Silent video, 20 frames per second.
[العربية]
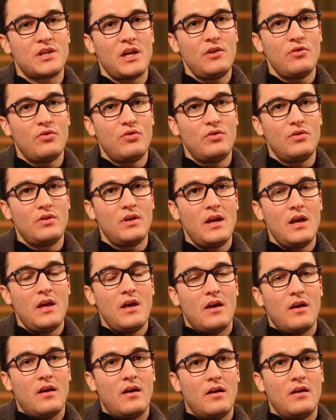شيء
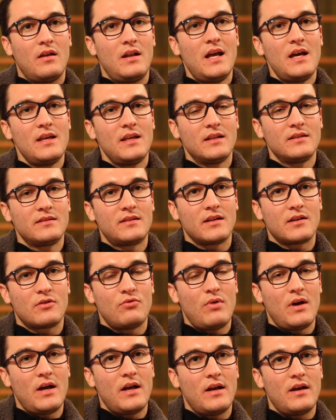آه، لا ينطق
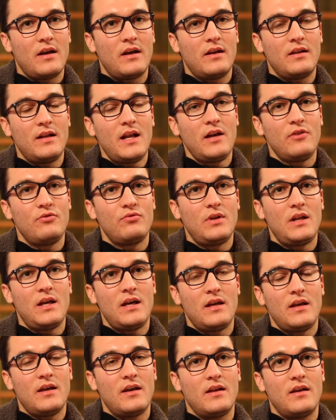ونحن
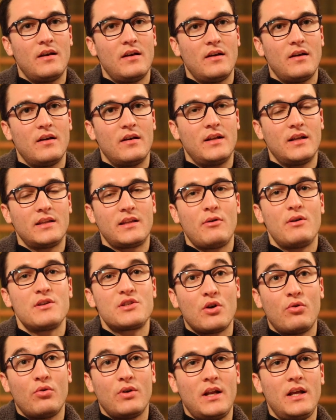لا
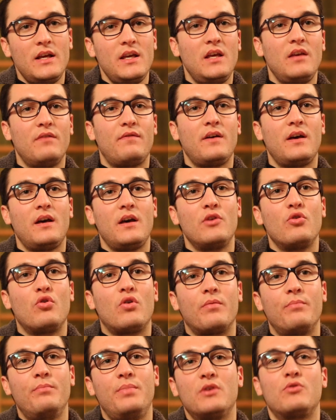نتوجه إليه
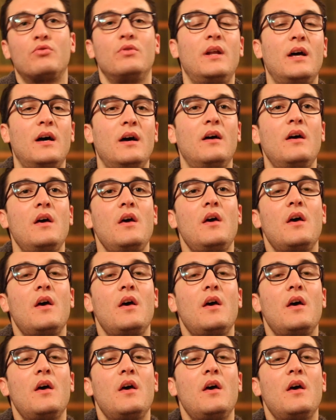فيخبرنا